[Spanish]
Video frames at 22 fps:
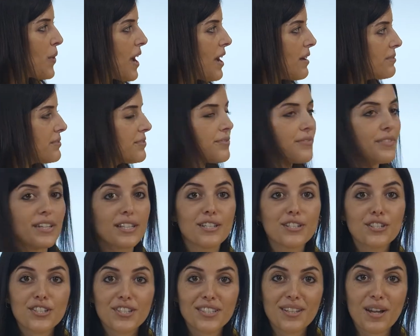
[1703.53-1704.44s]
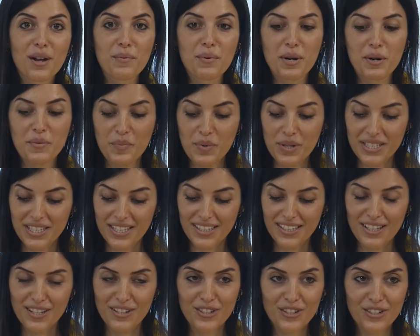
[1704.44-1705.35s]
en las plantas.
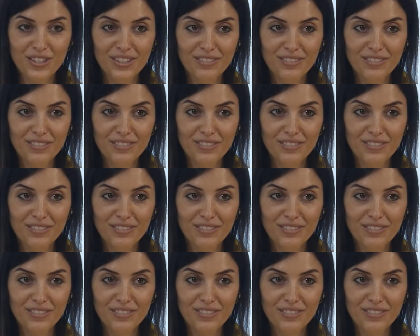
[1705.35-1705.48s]
Y